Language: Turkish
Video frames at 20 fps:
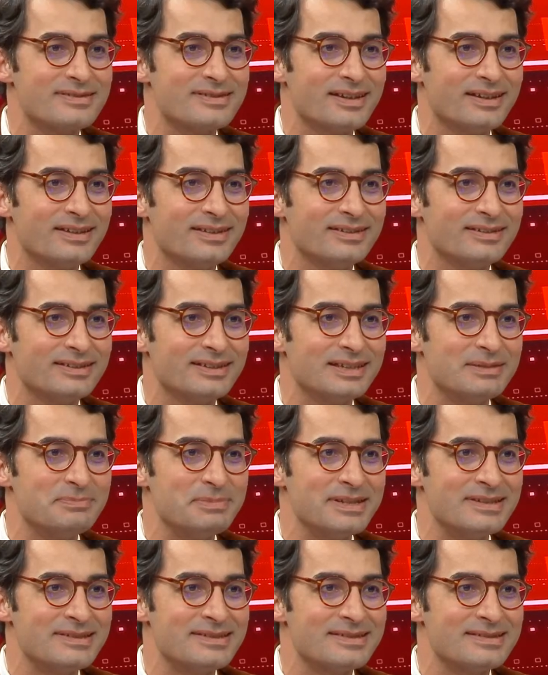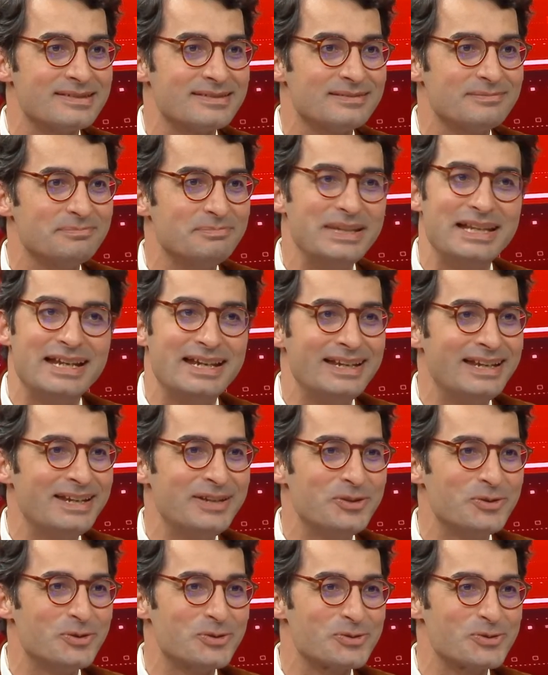şey gibiyiz
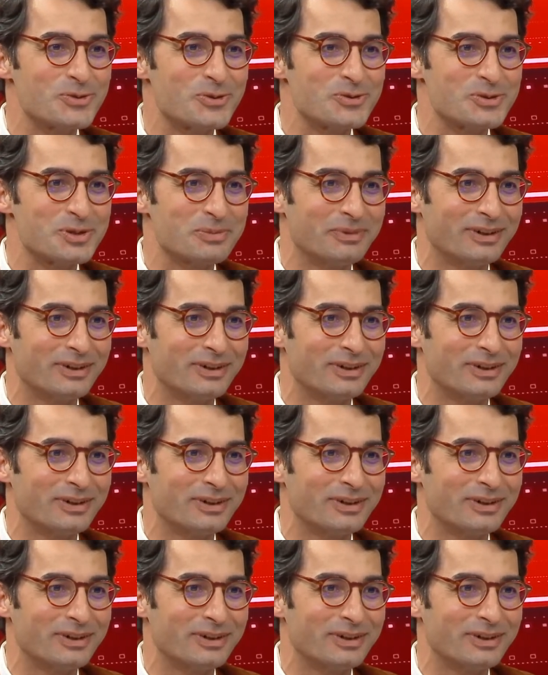bileyleniyoruz o zaman.